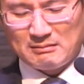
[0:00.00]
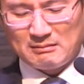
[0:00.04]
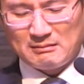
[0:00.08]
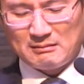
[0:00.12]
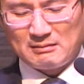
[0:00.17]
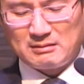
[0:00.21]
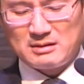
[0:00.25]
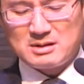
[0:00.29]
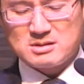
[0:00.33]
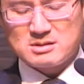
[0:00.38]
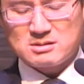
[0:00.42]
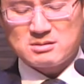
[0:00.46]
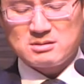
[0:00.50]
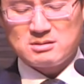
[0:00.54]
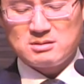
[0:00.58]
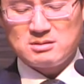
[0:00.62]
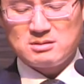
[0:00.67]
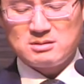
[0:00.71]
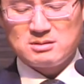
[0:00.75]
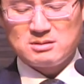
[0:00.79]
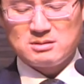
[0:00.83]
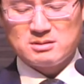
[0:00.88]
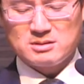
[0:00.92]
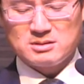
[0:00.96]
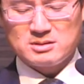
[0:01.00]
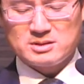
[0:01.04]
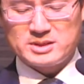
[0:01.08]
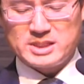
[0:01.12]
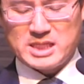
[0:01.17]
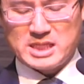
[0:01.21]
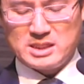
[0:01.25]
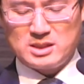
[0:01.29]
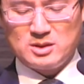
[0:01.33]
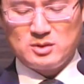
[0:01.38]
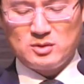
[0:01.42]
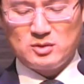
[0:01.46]
그래서
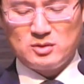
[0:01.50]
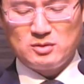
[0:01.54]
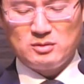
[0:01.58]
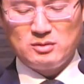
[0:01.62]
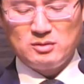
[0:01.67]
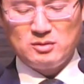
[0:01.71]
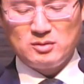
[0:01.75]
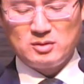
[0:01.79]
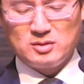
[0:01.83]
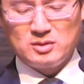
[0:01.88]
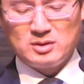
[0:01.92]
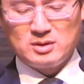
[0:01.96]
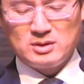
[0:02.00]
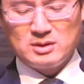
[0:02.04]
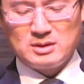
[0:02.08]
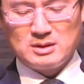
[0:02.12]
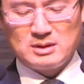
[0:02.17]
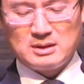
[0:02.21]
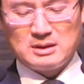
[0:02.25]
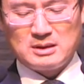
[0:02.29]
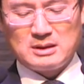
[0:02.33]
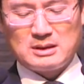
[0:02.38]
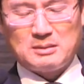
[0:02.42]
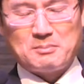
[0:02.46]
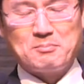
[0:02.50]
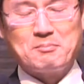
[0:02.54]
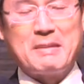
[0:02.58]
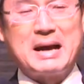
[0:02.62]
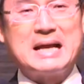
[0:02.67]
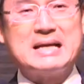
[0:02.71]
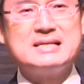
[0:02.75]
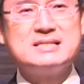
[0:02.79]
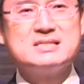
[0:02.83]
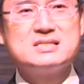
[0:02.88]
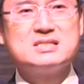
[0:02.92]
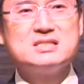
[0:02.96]
제대로
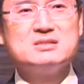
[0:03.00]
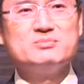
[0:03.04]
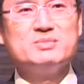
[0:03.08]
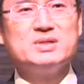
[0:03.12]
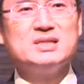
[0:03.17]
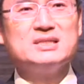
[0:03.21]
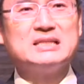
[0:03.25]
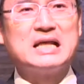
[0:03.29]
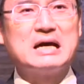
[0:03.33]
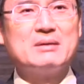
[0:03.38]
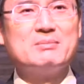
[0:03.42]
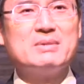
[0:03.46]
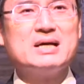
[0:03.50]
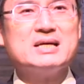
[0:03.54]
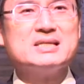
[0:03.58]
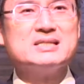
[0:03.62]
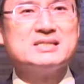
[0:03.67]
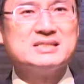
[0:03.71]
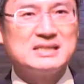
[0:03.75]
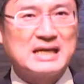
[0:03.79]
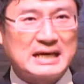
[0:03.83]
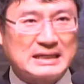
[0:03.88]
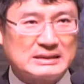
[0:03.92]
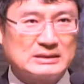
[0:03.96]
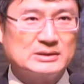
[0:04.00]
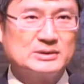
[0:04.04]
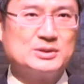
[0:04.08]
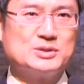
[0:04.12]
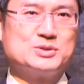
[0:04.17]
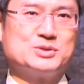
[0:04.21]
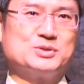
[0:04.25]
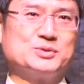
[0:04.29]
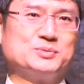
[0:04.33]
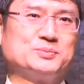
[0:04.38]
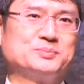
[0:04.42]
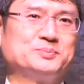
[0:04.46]
말씀이 남아있지 않는 거죠.